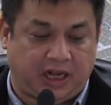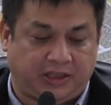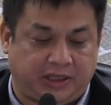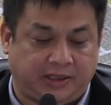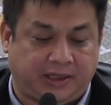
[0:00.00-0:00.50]

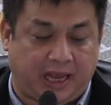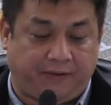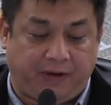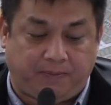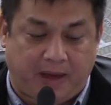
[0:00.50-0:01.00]
such as
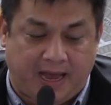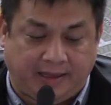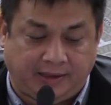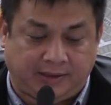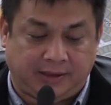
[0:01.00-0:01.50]
heavy
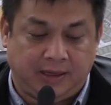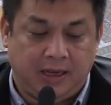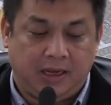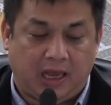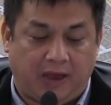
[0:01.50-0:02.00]
pants,
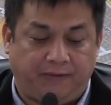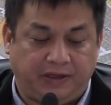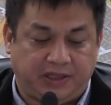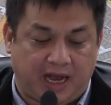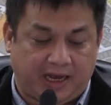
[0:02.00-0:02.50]
heavy
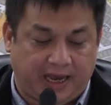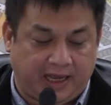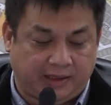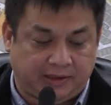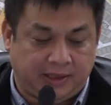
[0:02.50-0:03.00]

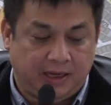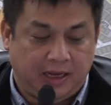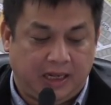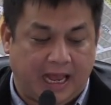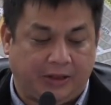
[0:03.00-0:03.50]
jackets,
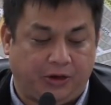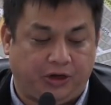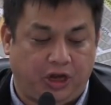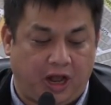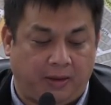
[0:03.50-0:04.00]
leather
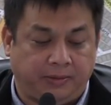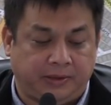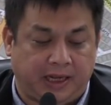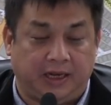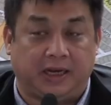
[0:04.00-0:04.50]

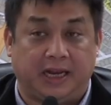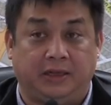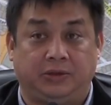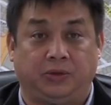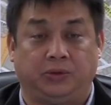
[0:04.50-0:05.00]
gloves, and
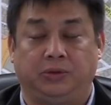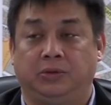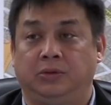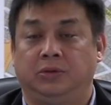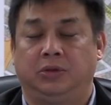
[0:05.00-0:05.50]
rain suit.
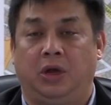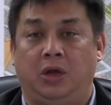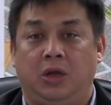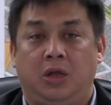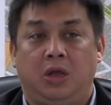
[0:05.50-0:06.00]

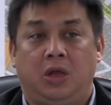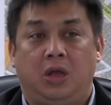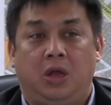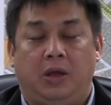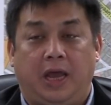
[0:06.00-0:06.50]
No?
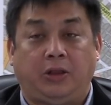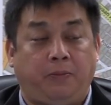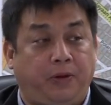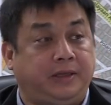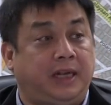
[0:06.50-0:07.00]
Ito
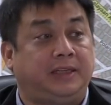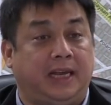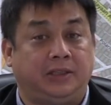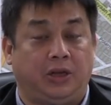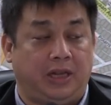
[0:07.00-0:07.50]
po yung
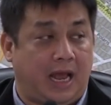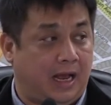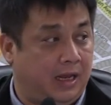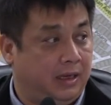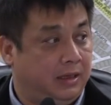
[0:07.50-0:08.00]
suggestion
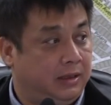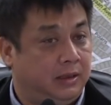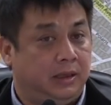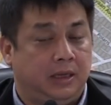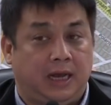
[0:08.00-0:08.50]
lang.
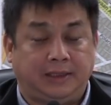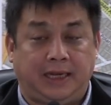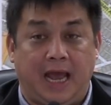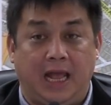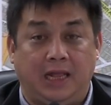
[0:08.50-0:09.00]
Kasi
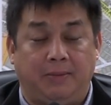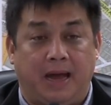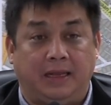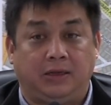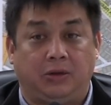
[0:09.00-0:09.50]
nga
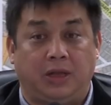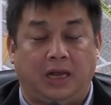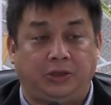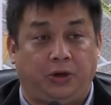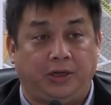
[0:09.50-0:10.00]
naman, kung
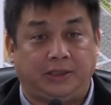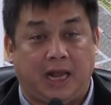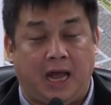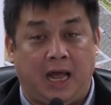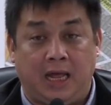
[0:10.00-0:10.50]
naka-shorts
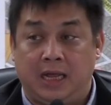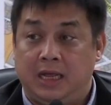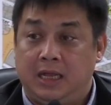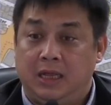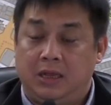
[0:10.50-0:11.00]
ka,
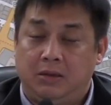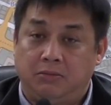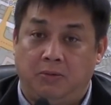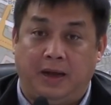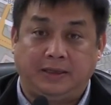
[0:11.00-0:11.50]

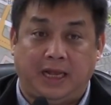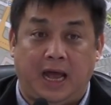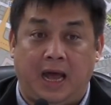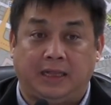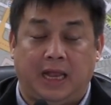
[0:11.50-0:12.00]
babaksa
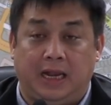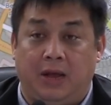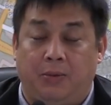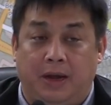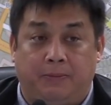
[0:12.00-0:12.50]
ka,
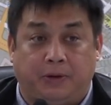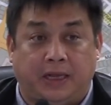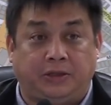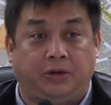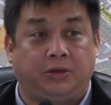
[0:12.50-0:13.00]
talagang walang
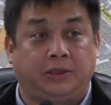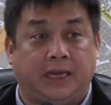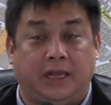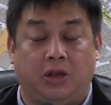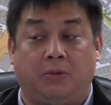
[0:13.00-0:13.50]
protection yung
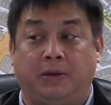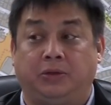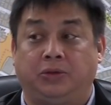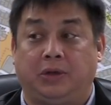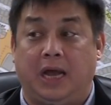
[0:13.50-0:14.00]
skin nyo,
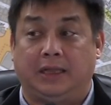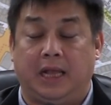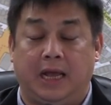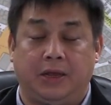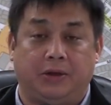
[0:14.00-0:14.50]

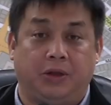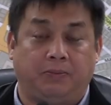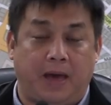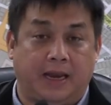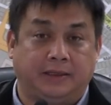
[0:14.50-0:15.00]
masusugatan kayo. No?
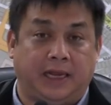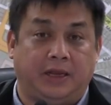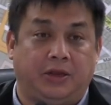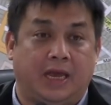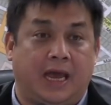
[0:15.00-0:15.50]
Para sa
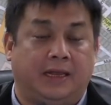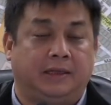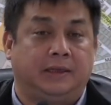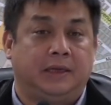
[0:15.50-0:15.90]
inyo yan.